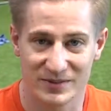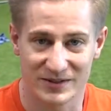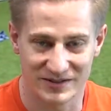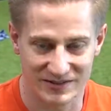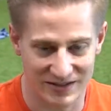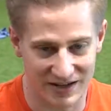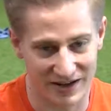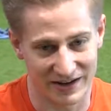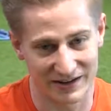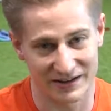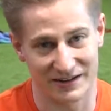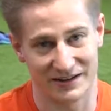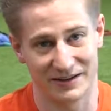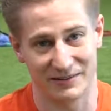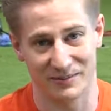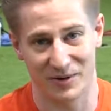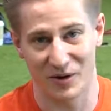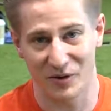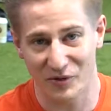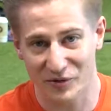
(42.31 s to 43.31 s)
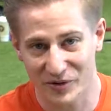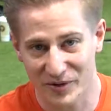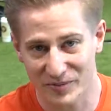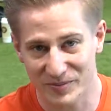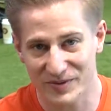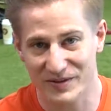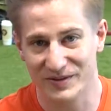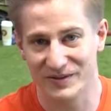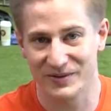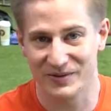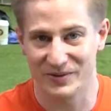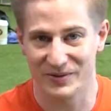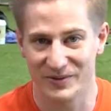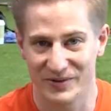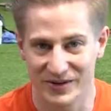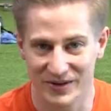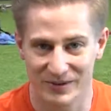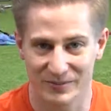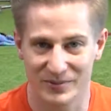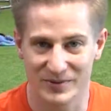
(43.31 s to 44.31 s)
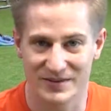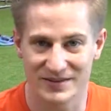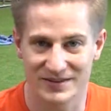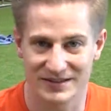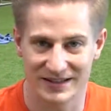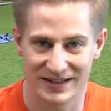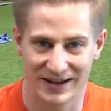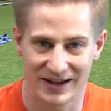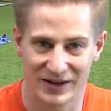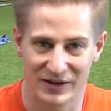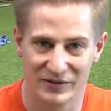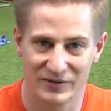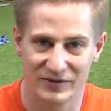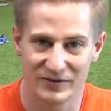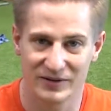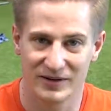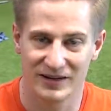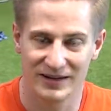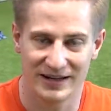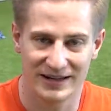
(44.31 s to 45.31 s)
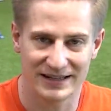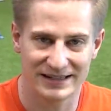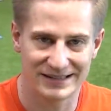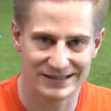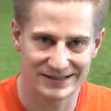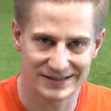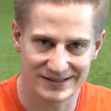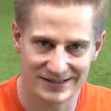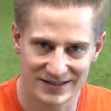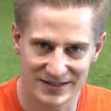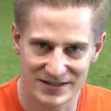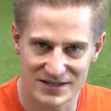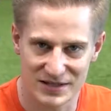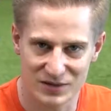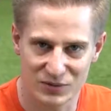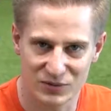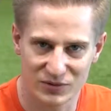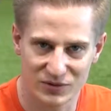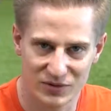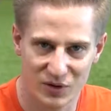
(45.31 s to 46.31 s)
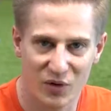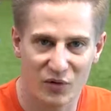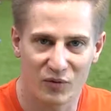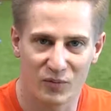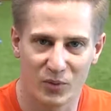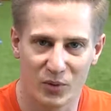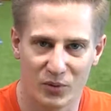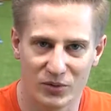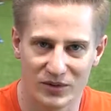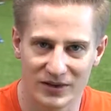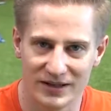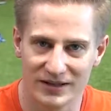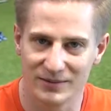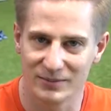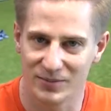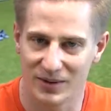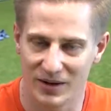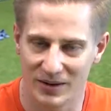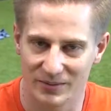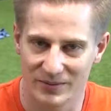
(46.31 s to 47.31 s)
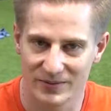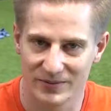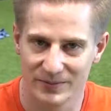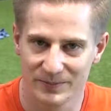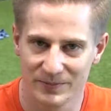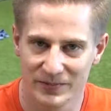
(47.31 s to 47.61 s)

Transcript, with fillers: bis der eine eben aufgibt oder bis der Reifen länger als 10 Sekunden auf dem Boden liegen bleibt.